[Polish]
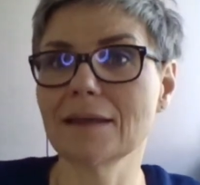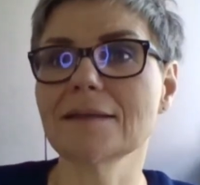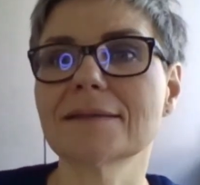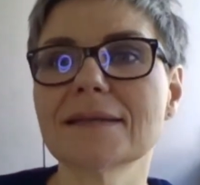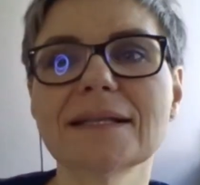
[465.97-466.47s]

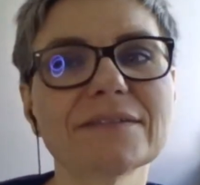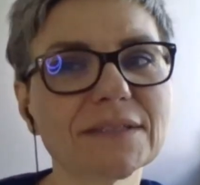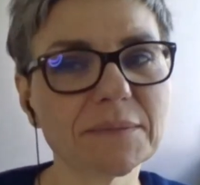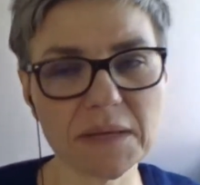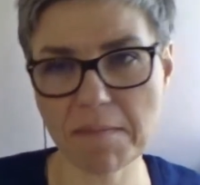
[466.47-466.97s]
i tyle w
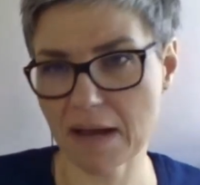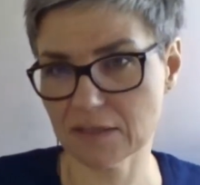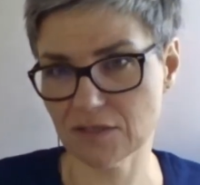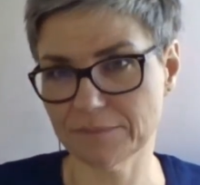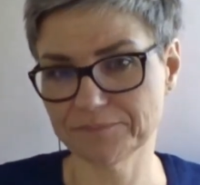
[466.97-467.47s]
tym
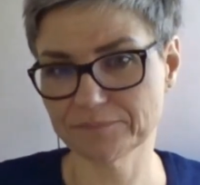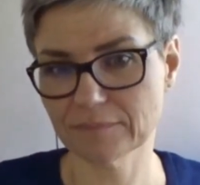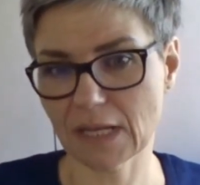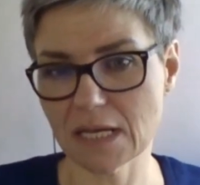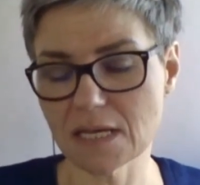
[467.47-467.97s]
temacie
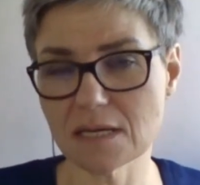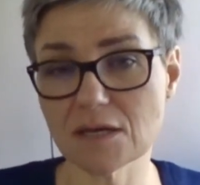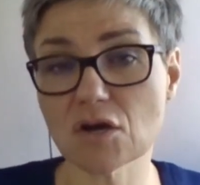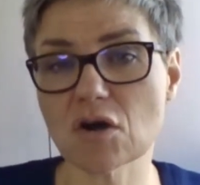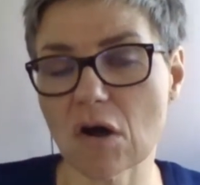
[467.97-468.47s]

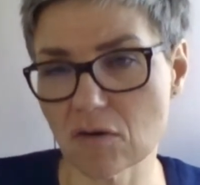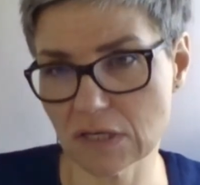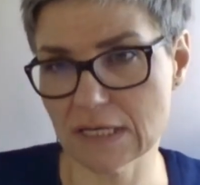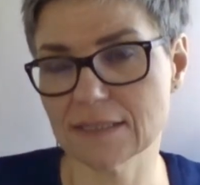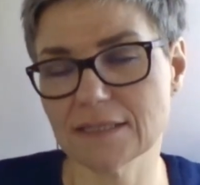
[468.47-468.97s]
i, i
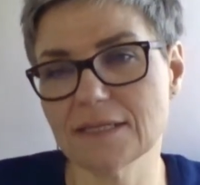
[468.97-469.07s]
koniec.